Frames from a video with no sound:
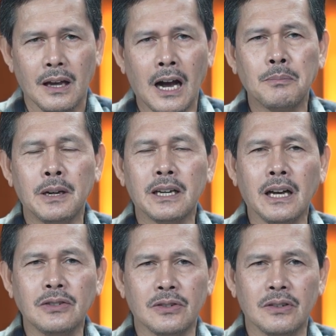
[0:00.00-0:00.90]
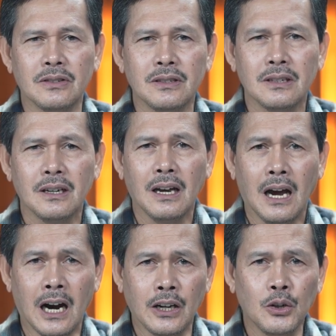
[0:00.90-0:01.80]
Application,
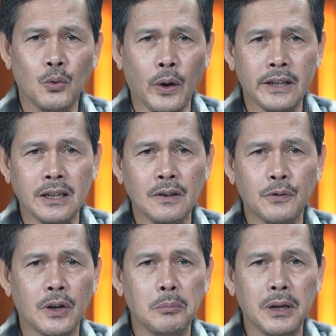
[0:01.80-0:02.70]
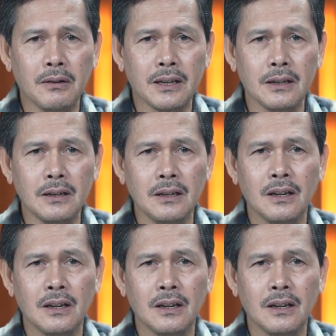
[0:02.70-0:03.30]
are you waiting for a miracle?